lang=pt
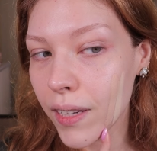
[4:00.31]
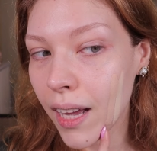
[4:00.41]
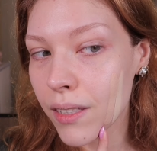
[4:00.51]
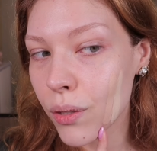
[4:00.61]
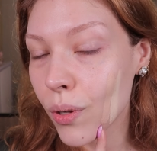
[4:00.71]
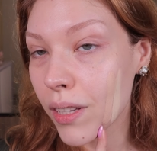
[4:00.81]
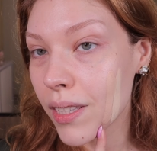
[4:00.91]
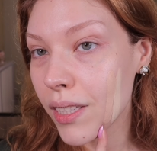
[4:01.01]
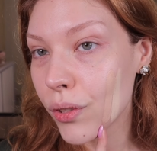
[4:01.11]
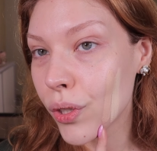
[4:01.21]
ficasse só
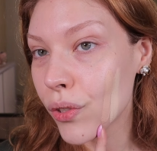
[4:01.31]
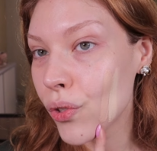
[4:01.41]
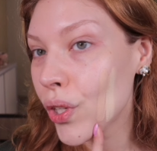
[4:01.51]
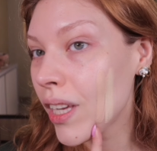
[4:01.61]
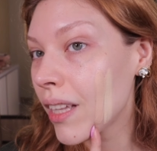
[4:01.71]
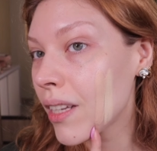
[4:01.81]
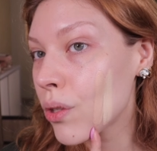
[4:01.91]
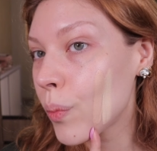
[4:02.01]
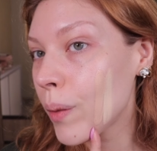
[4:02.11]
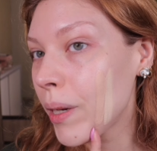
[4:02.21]
assim, gente, ia dar
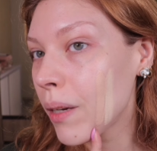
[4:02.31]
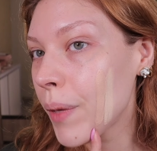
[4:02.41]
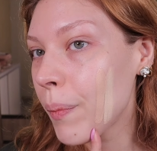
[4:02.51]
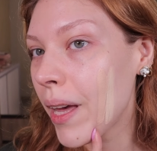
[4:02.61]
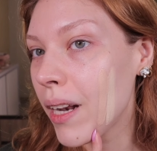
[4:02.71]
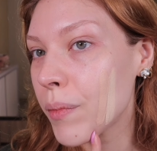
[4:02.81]
super bem na minha pele.